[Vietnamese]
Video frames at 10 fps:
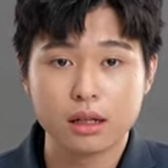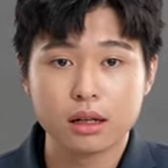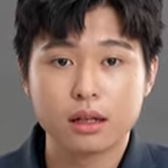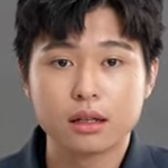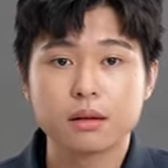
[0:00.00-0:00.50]

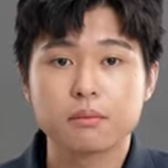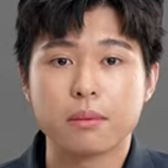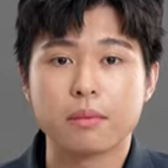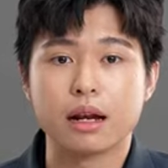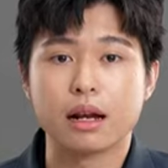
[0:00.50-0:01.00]
nhưng mà
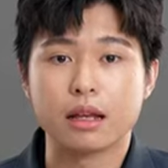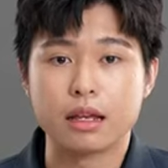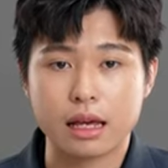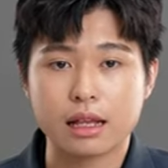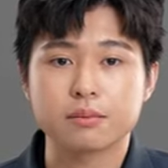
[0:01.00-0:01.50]
mình
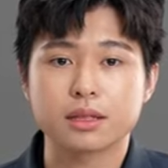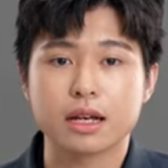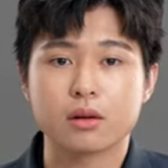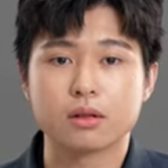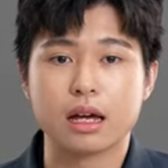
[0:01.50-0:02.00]
diễn làm
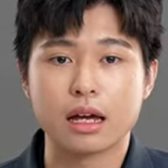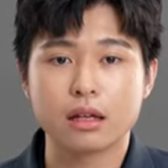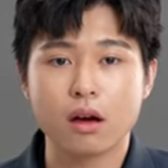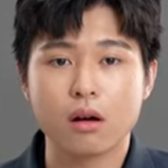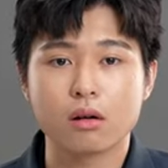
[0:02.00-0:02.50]
sao để
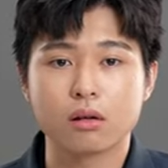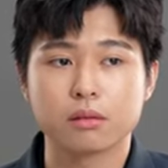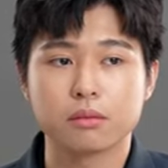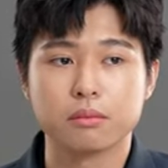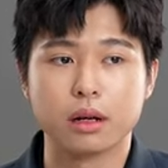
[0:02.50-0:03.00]
cho
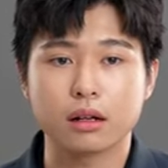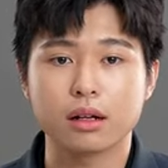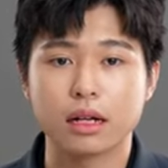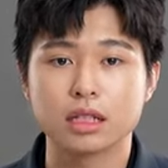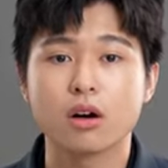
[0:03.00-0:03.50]
mình có
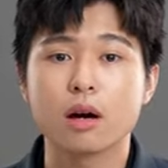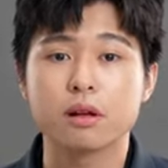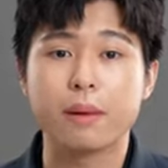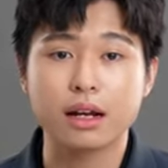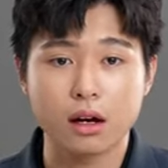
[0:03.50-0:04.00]
thể show được
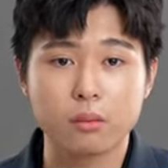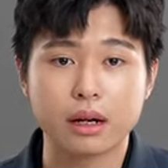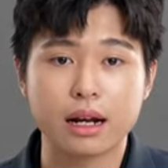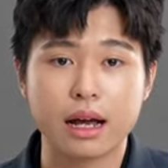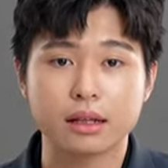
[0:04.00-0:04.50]
bản thân của mình
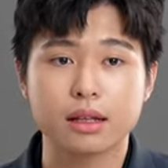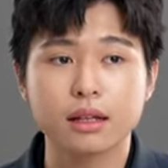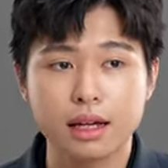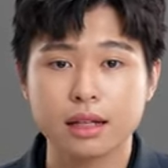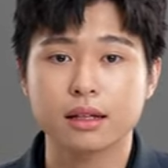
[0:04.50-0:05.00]
ra tính
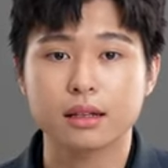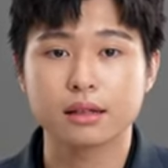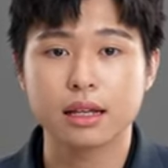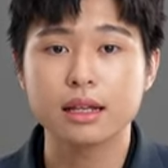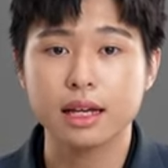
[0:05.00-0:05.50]
cách
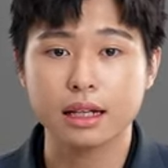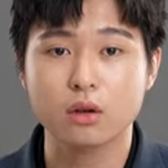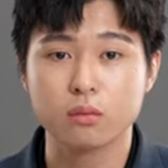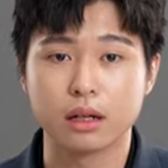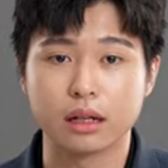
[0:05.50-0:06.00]
tính cách của
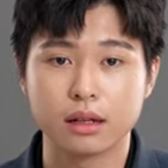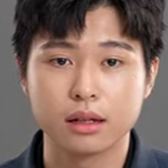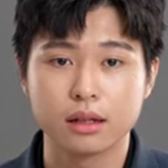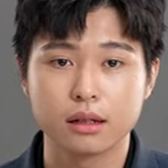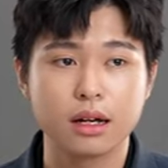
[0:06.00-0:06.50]
mình
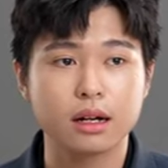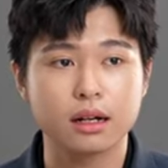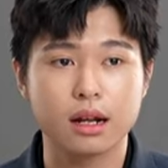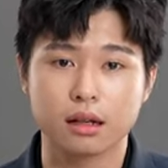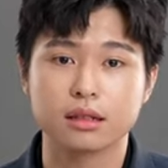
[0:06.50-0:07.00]
chân
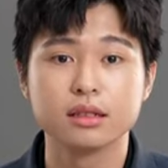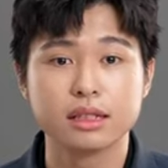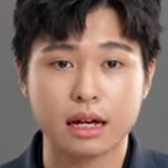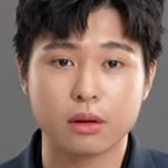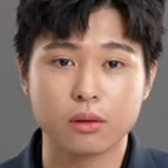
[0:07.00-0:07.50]
thật như
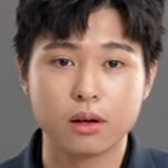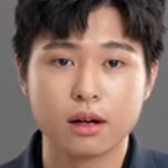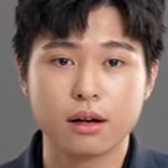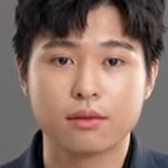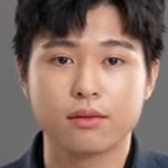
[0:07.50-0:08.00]
nào
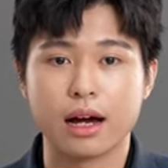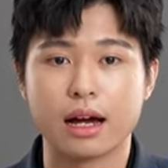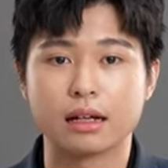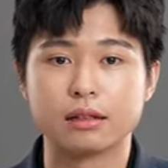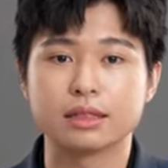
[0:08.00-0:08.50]
và
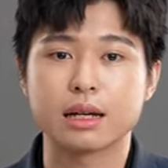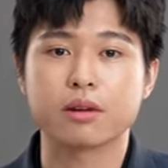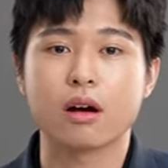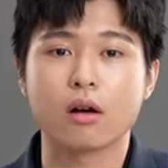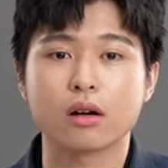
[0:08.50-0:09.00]
người xem
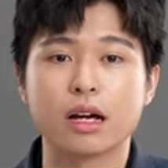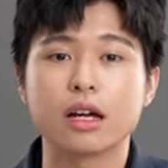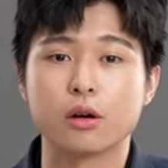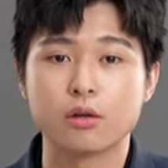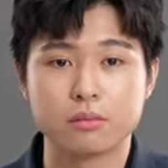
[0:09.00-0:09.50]
họ có thể
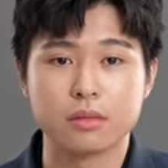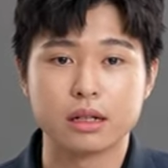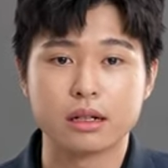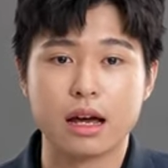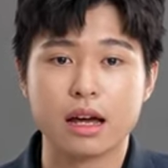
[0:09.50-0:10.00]
hiểu được
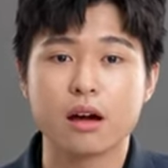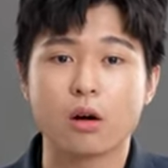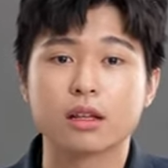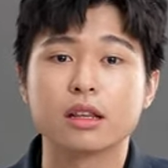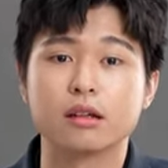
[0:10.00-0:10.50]
mình để họ
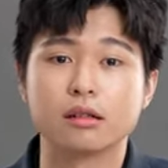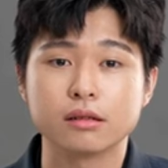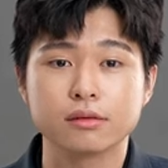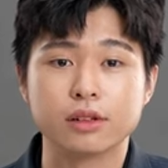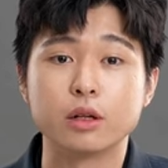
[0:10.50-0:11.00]
tin tưởng
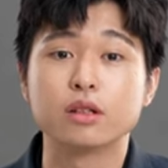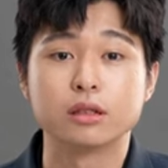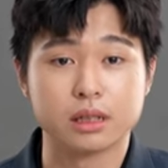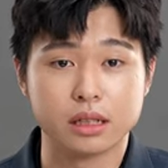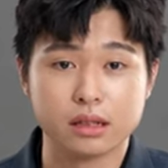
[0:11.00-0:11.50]
và yêu thương
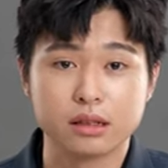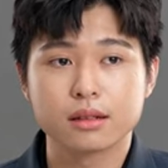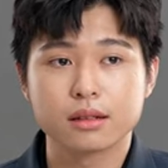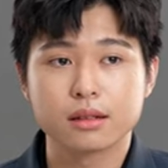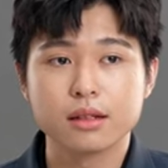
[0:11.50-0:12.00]
mình hơn
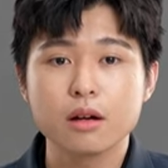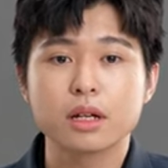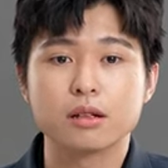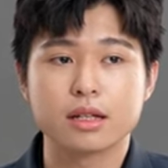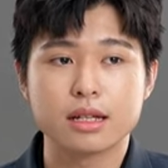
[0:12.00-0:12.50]
nếu mà
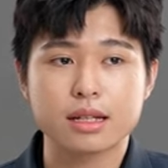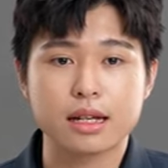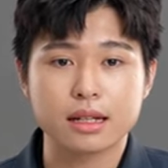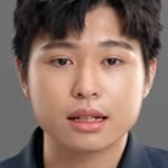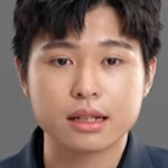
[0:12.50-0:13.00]
được chia
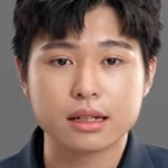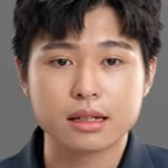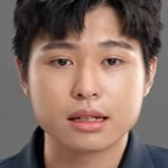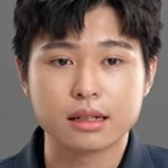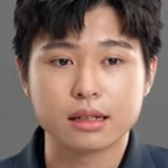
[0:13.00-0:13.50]
sẻ
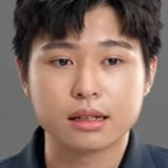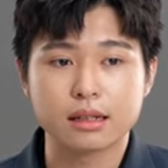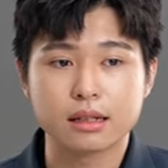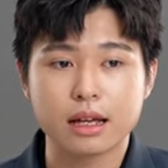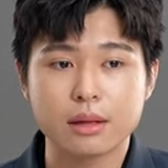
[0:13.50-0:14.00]
thì
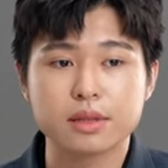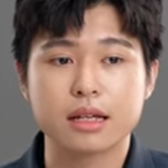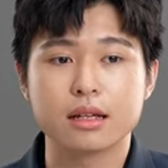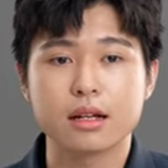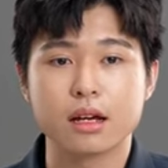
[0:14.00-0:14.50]
em sẽ
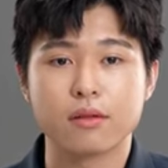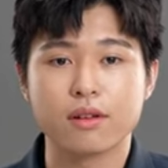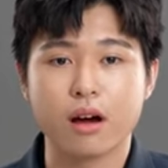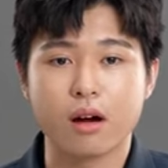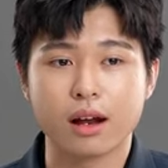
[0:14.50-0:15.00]
giới thiệu với
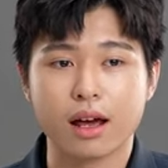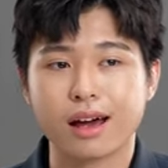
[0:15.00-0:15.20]
họ là